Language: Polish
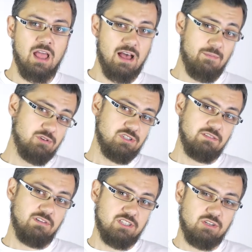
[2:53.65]
a
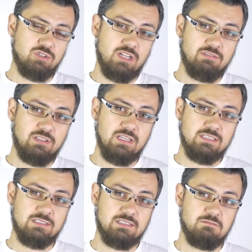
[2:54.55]
możliwe, że już nawet
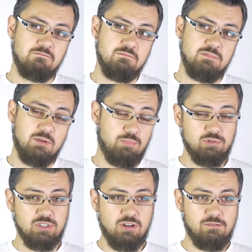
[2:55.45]
jest za
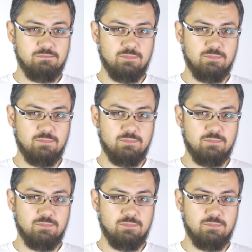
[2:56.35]
późno.